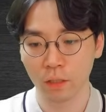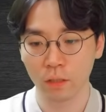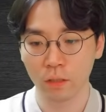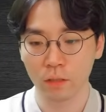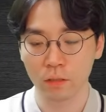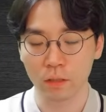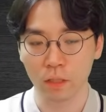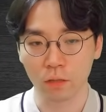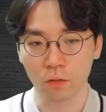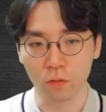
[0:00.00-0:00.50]

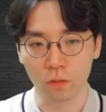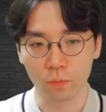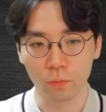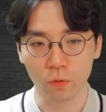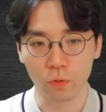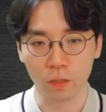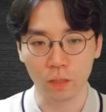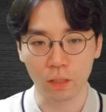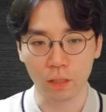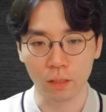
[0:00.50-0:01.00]
자 그러다
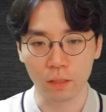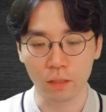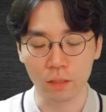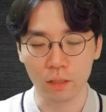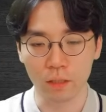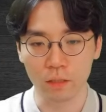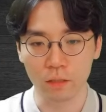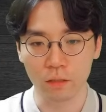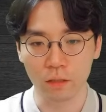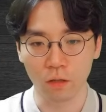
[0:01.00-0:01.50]
보니까
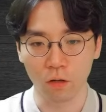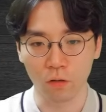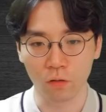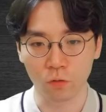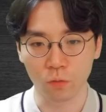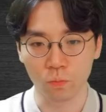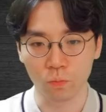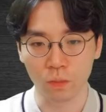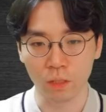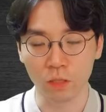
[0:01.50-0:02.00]
일단은 어,
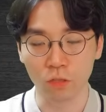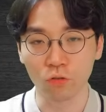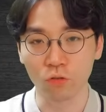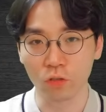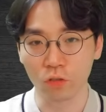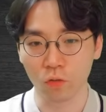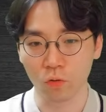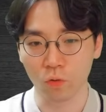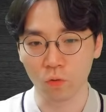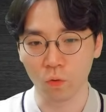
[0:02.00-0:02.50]
좀
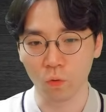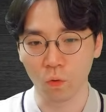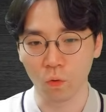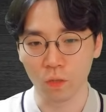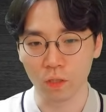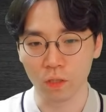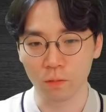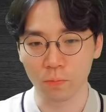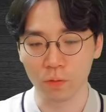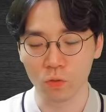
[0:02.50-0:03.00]
기술적으로
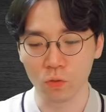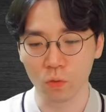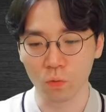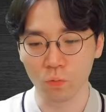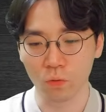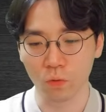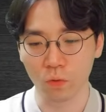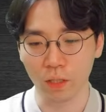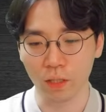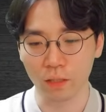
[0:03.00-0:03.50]

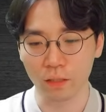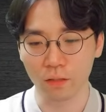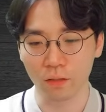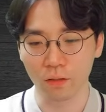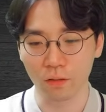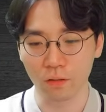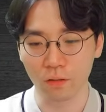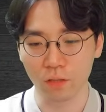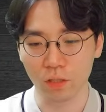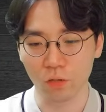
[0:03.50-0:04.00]
비숍으로
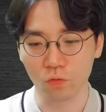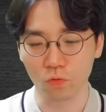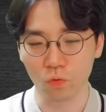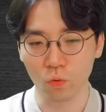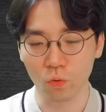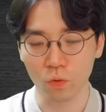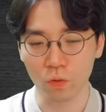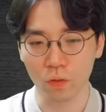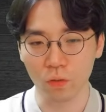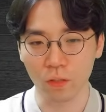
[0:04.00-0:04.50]
가서 이제 룩도
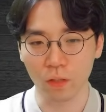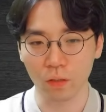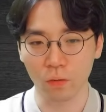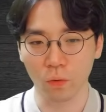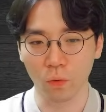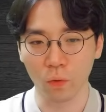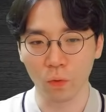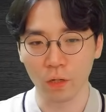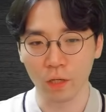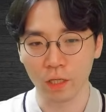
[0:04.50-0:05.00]

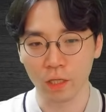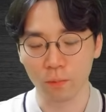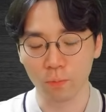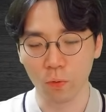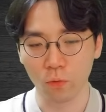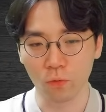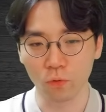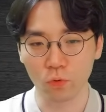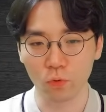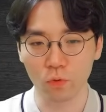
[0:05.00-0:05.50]
공격하고 이
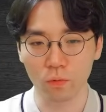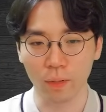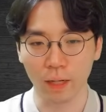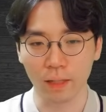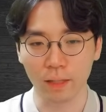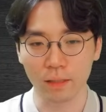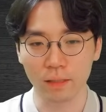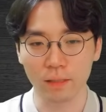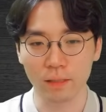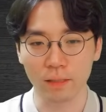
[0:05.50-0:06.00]
폰 구조를
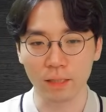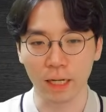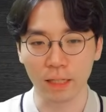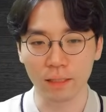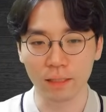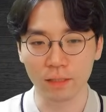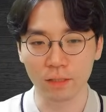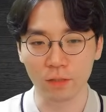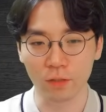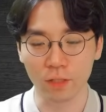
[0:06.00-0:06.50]
망가뜨리지
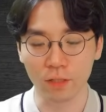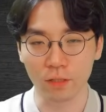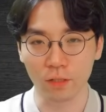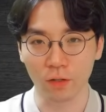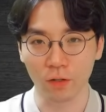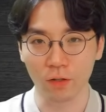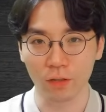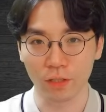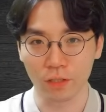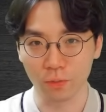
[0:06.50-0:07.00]
않는
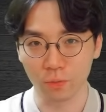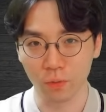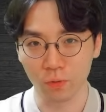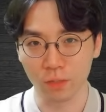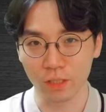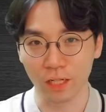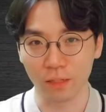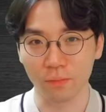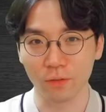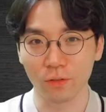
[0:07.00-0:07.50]
선에서 이제 폰을
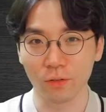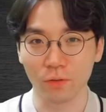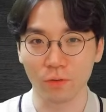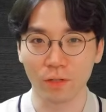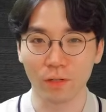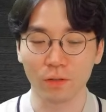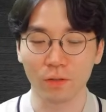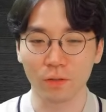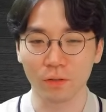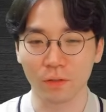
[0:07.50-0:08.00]
잡으려고
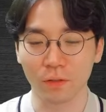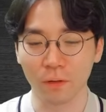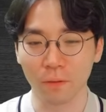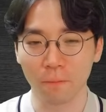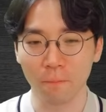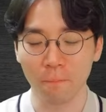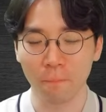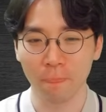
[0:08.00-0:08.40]
하거든요.